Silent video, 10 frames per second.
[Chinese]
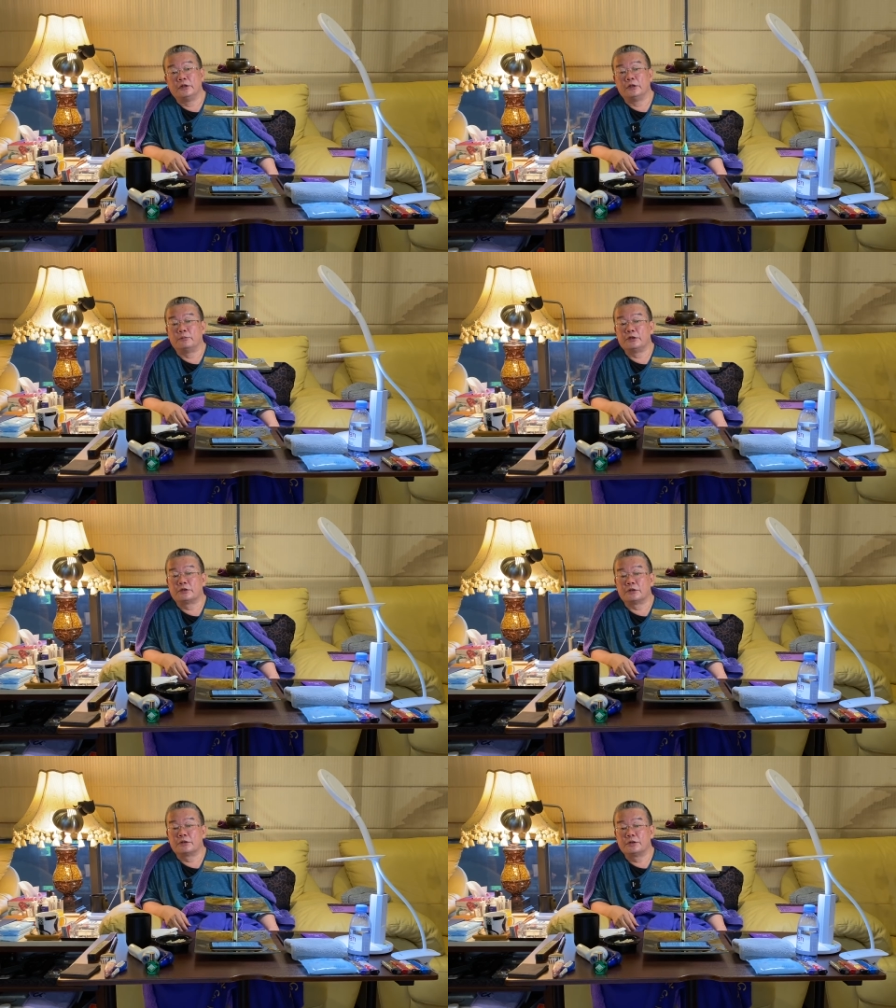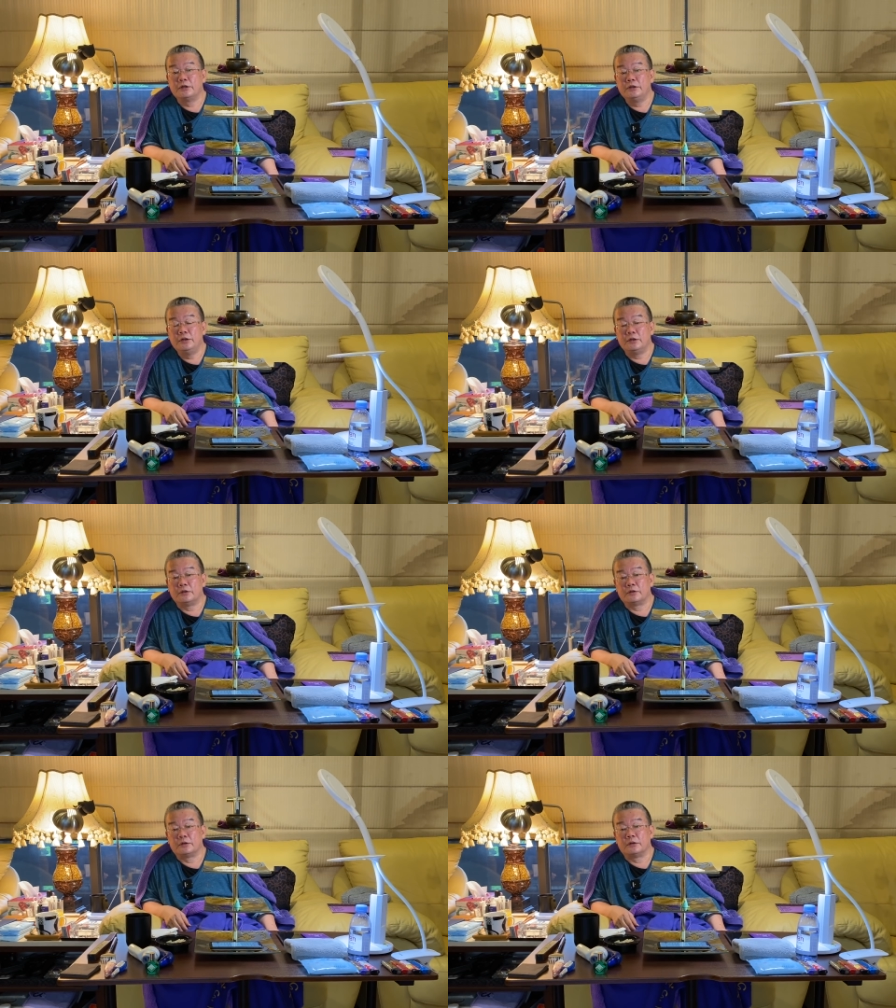耳鼻舌身意
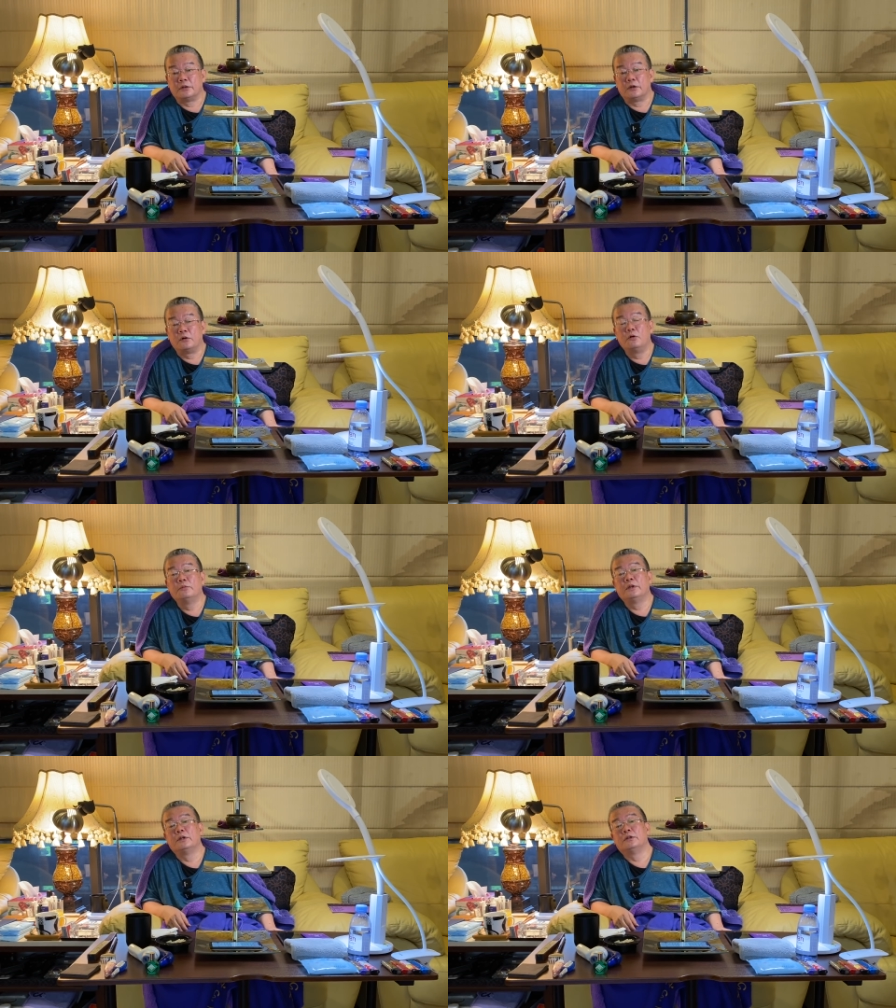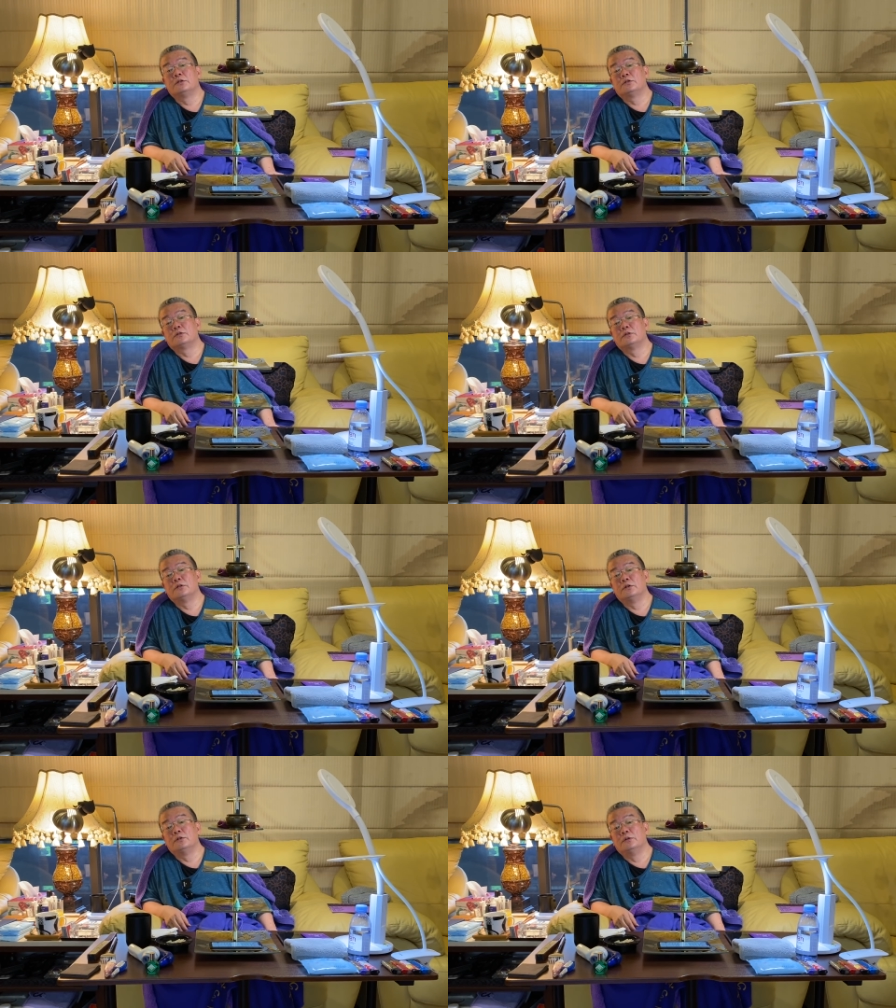呃后面呢就
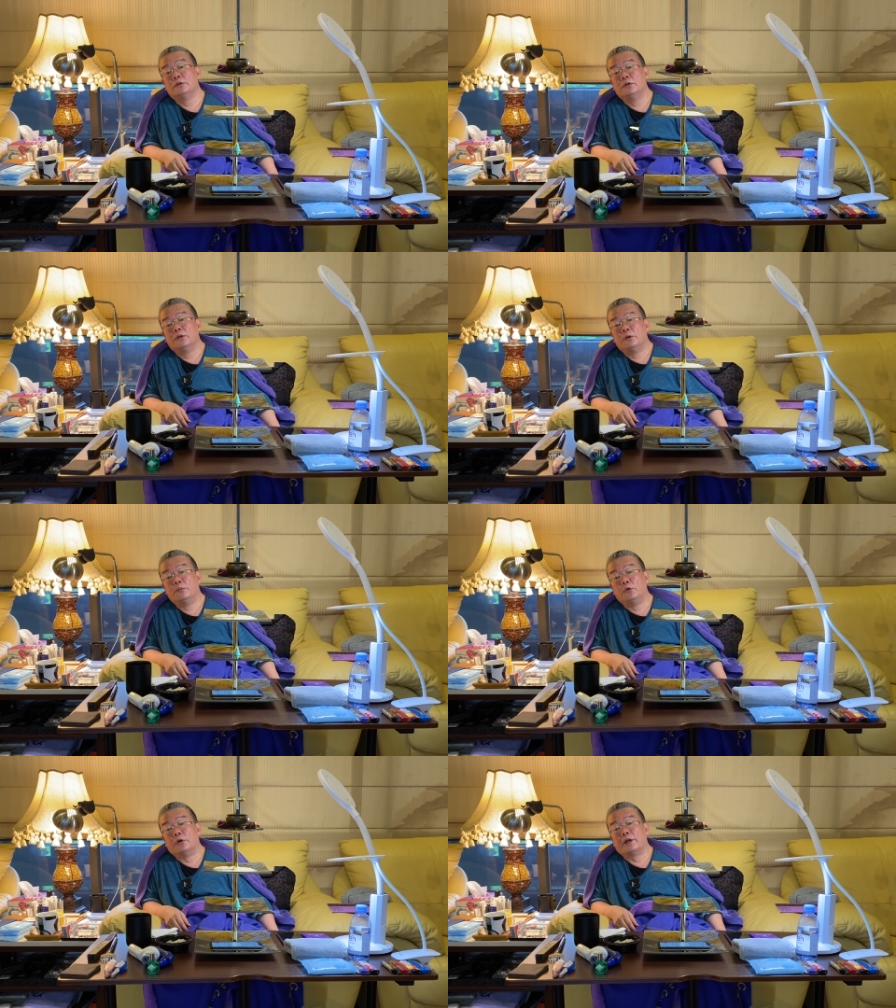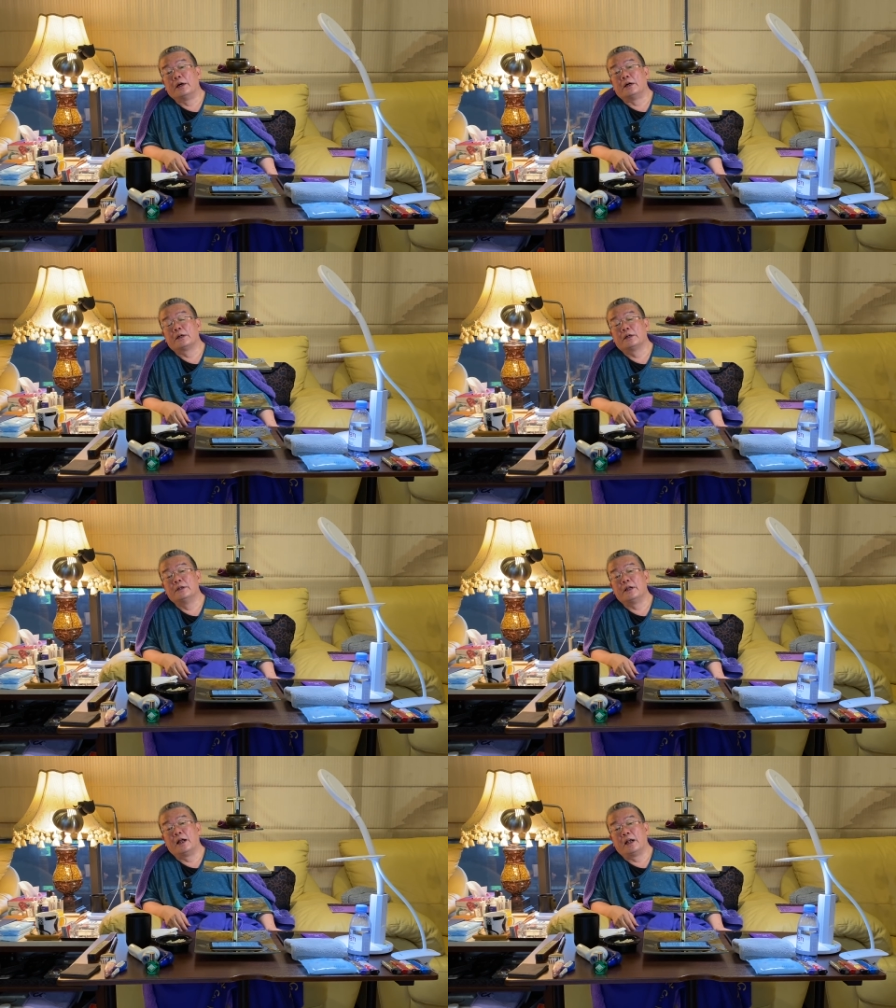是莫那跟
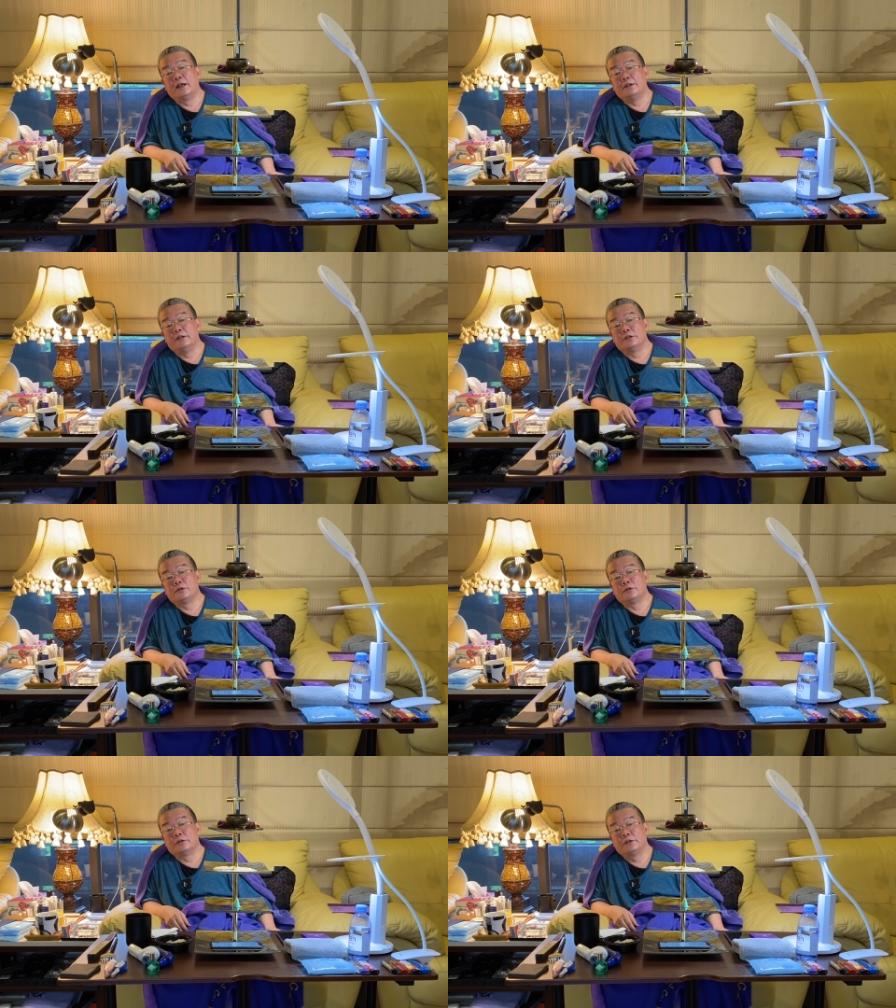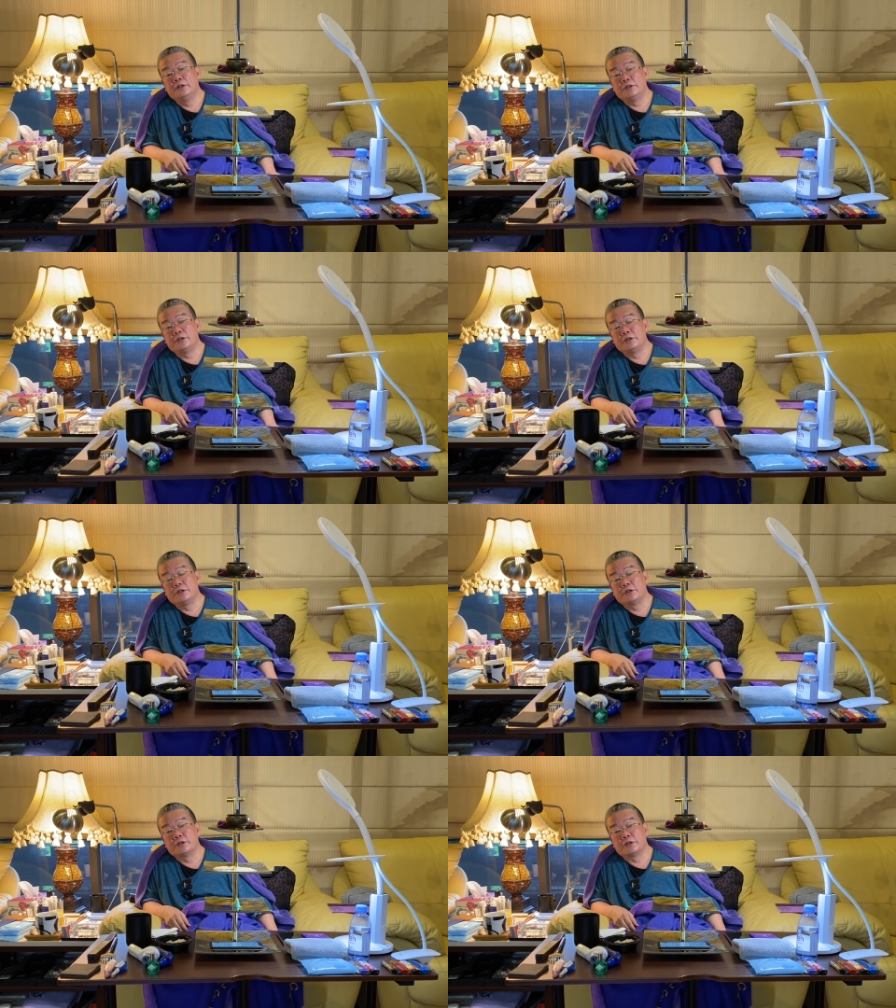阿赖耶就第七
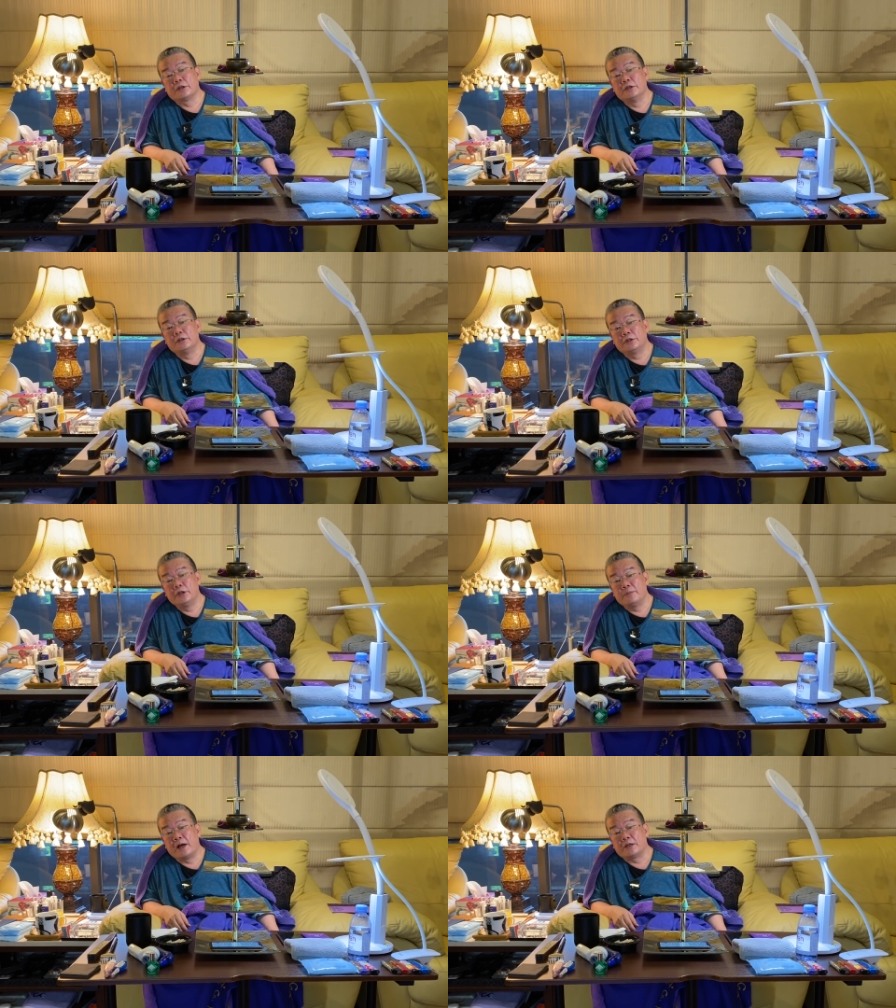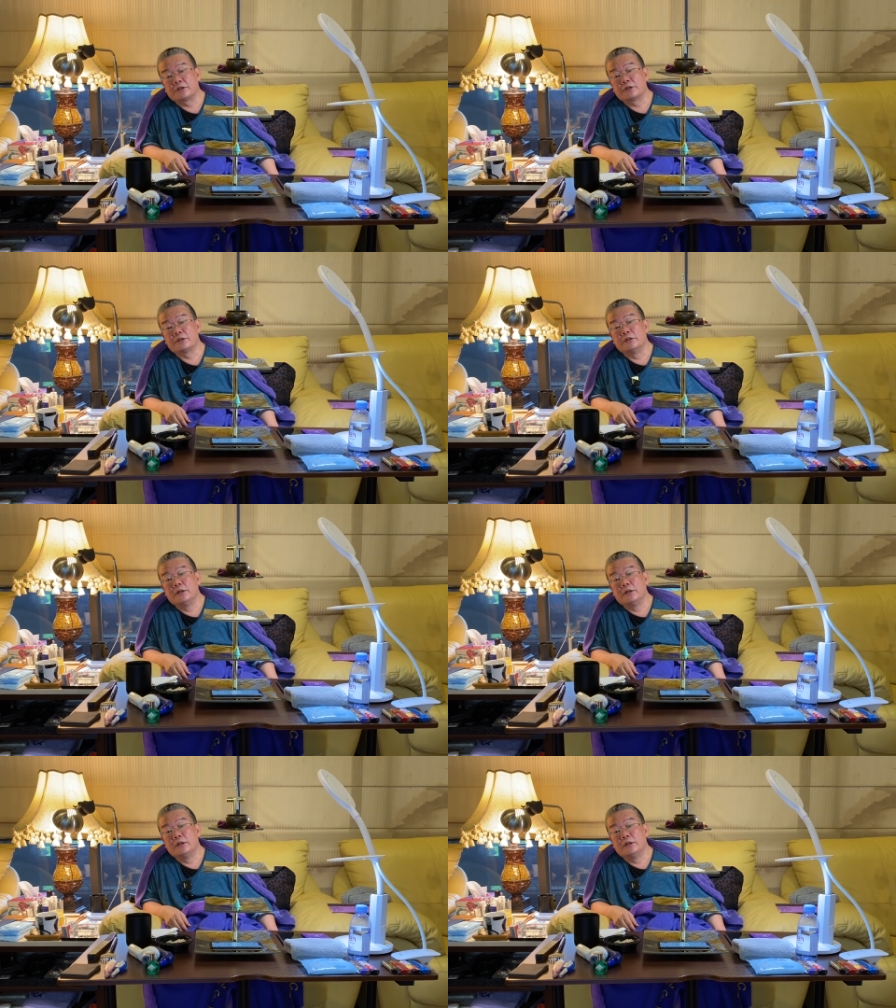世跟第八世。